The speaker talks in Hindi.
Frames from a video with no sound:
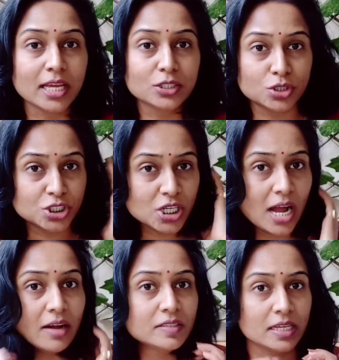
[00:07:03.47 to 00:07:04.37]
हैं जो
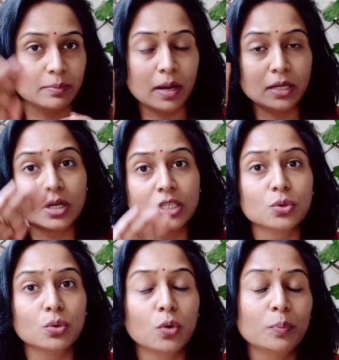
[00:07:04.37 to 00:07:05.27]
शाफ्ट है बालों का
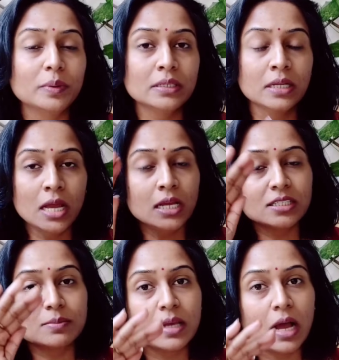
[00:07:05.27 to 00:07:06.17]
जो ओपन
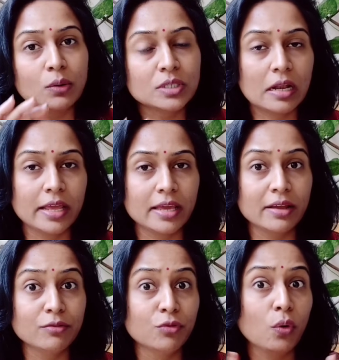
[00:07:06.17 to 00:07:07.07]
सबसे आउटर लेयर
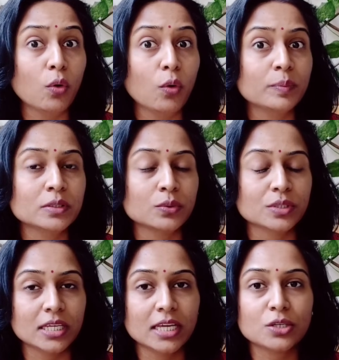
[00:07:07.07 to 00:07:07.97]
है वो ओपन
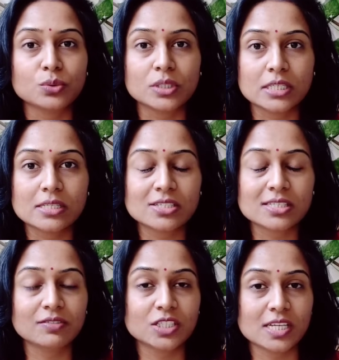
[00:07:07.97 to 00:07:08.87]
होते हैं क्यूटिकल्स
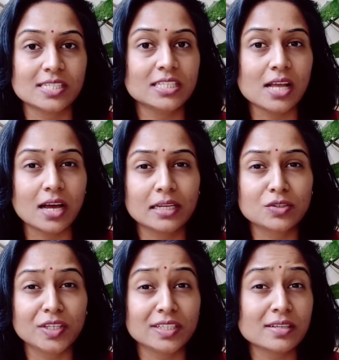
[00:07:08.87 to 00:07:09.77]
जिसकी वजह से सारे
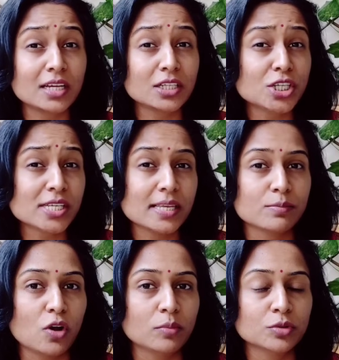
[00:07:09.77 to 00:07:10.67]
इंग्रेडिएंट अच्छे से
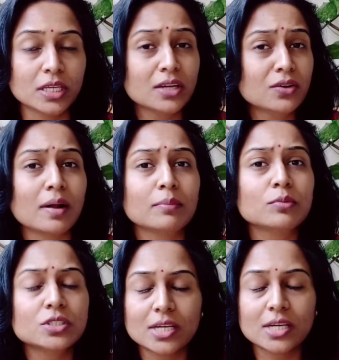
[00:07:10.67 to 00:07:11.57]
एब्जॉर्ब होते हैं और
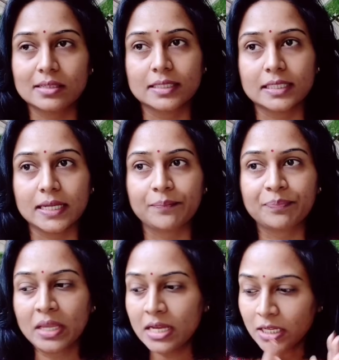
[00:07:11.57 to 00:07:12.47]
आपको अच्छा रिजल्ट देते हैं
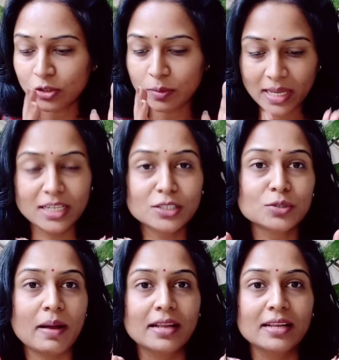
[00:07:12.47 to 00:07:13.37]
तो मेरे
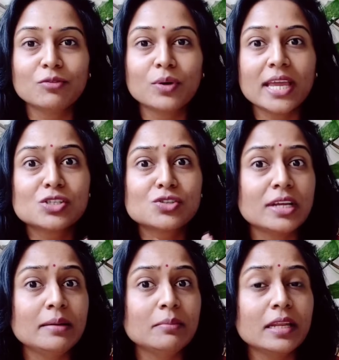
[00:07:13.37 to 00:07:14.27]
जो बाल हैं वो
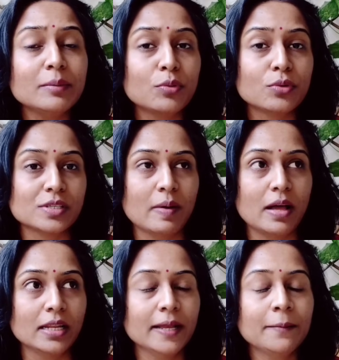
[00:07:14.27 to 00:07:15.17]
एक्सट्रीमली पोरस
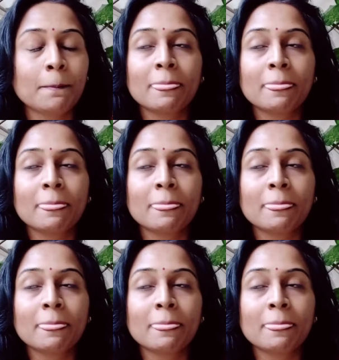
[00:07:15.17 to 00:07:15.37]
बाल हैं